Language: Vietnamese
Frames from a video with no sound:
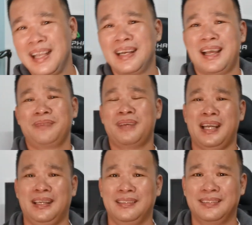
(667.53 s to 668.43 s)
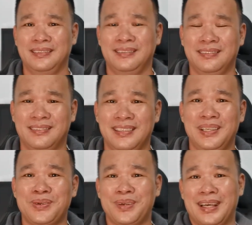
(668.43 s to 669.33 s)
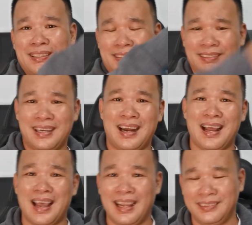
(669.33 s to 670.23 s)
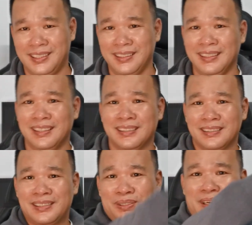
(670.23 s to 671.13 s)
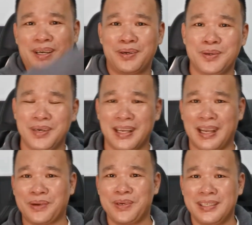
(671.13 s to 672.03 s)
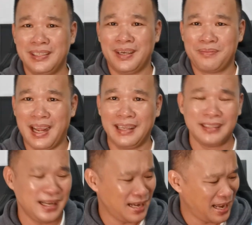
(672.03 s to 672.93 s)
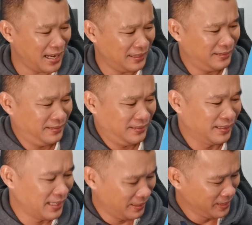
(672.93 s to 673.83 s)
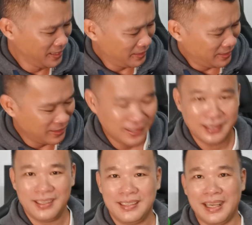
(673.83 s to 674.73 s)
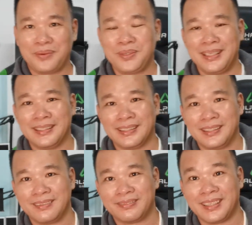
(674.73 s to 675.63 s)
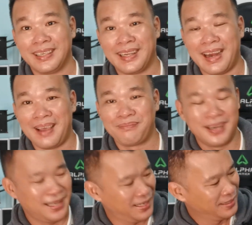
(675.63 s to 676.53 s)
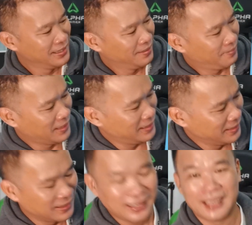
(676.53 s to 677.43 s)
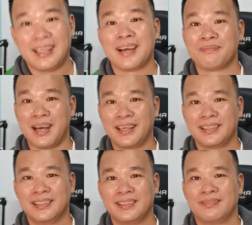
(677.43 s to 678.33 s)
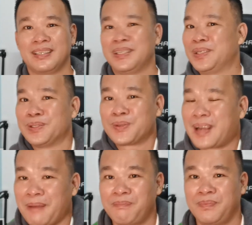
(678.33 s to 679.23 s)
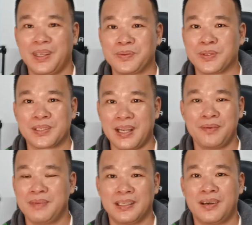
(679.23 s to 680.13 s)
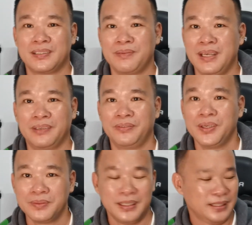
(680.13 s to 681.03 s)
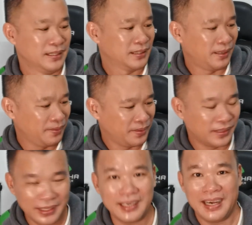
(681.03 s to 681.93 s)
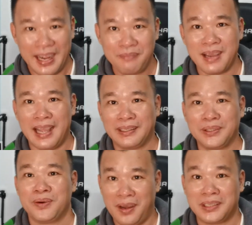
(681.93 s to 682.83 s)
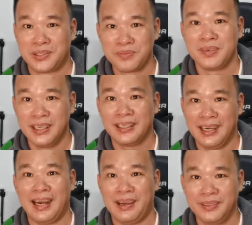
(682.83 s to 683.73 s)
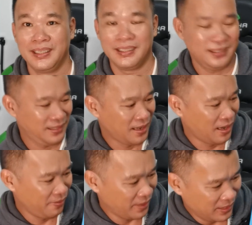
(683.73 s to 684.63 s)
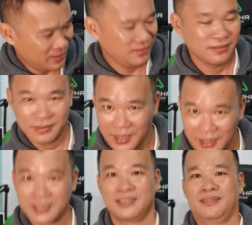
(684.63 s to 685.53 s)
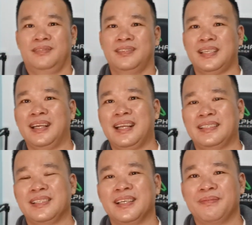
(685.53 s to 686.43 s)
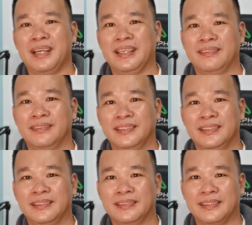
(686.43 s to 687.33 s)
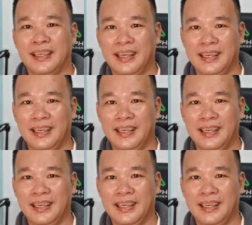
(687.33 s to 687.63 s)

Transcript: lãng mạn thôi đi du lịch đà lạt châu Âu, Hàn Quốc, Nhật Bản, Thái Lan đúng không? Vừa giải quyết được vấn đề đam mê mà vừa là thân mật và nhiều cặp trong cuộc sống mà họ sống hạnh phúc đúng không? Họ rất là lãng mạn dù họ là trung niên là lão niên họ vẫn xảy ra trường hợp này đó